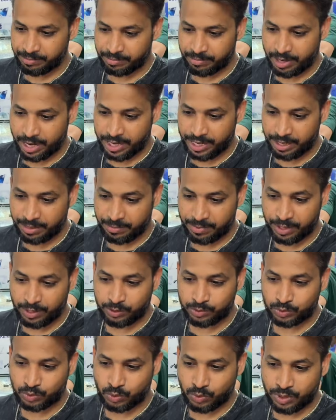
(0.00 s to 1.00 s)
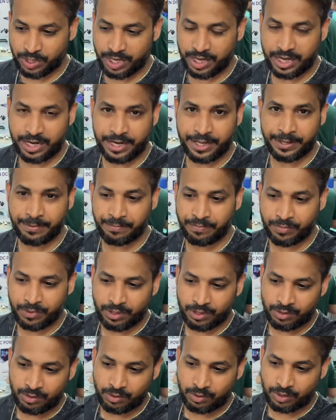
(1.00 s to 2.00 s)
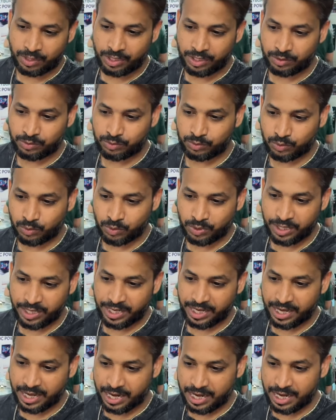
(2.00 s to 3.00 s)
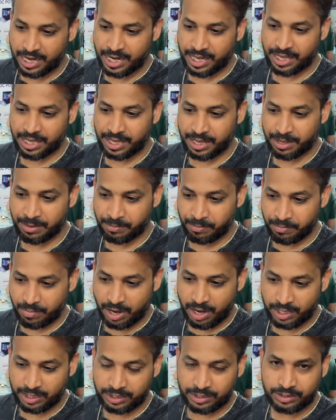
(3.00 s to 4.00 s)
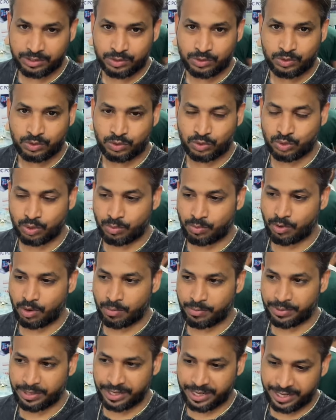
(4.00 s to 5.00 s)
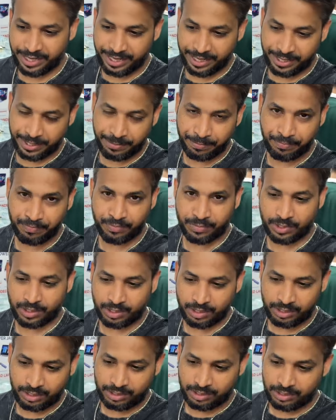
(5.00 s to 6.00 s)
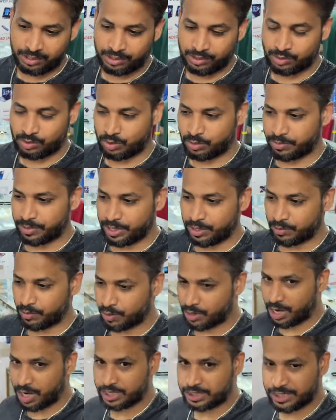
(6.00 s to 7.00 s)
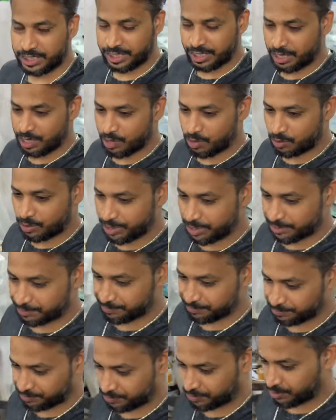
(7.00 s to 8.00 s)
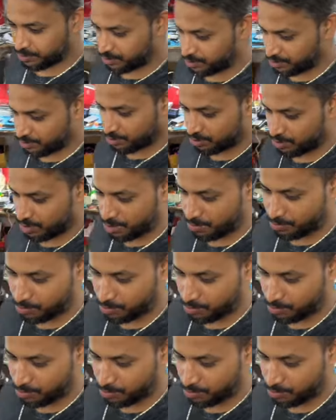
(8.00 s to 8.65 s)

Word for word: भाई ने पहले उसको निकाला है ओके उसको निकालने के बाद उसको प्रॉपर करेंगे तो पहले वो कांच निकला हुआ है हाँ, आप